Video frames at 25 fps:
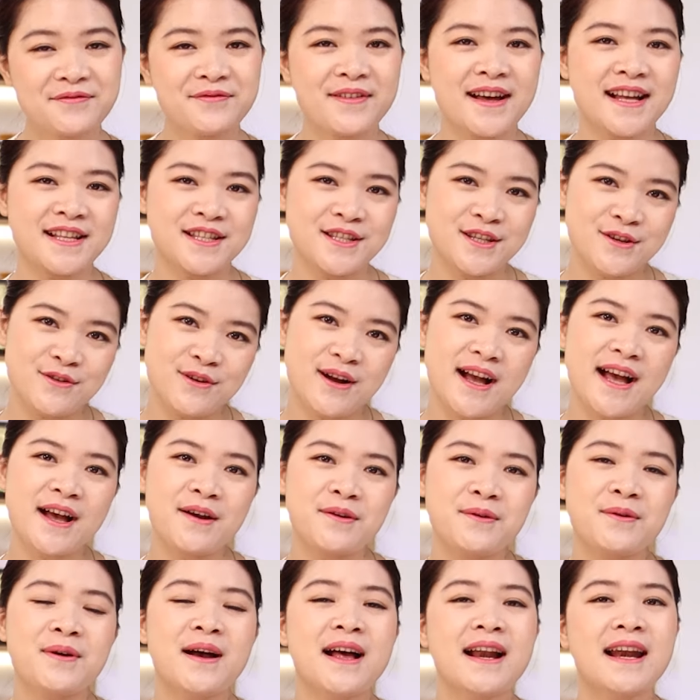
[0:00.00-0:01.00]
và chiều
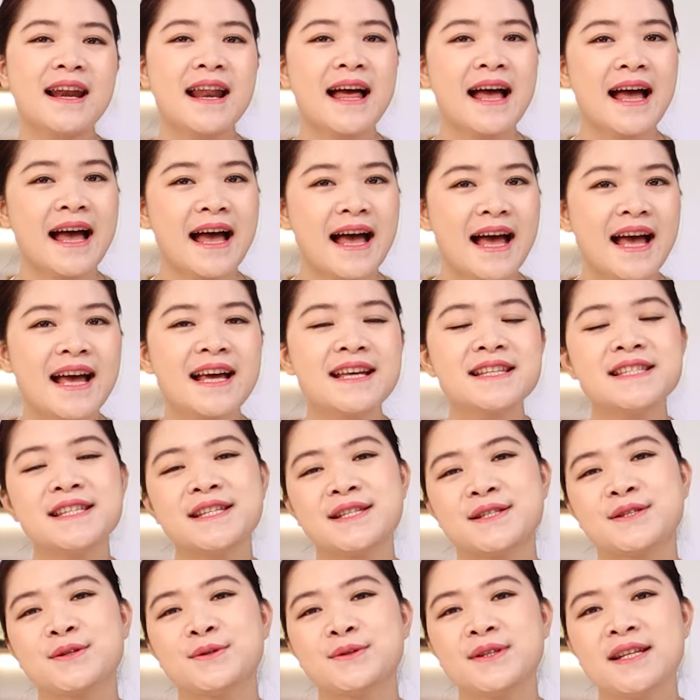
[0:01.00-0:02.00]
cao là hai
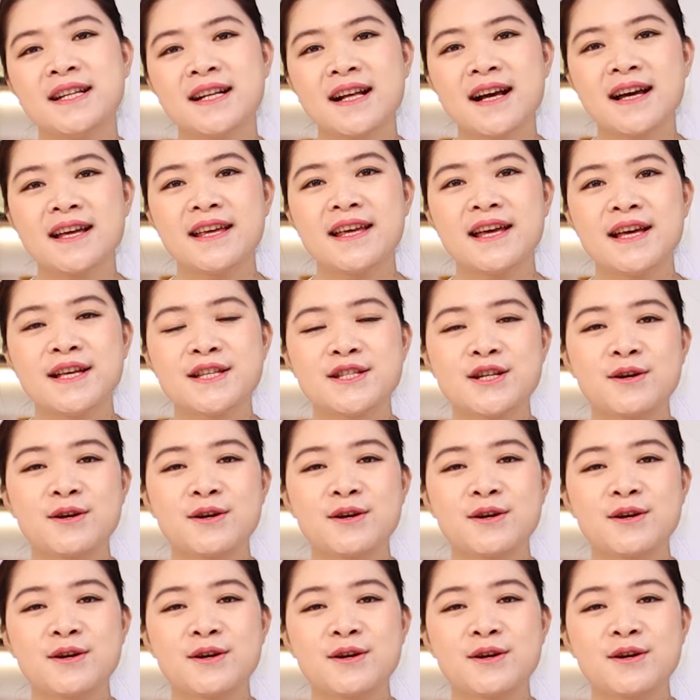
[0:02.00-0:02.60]
chỉ số tin cậy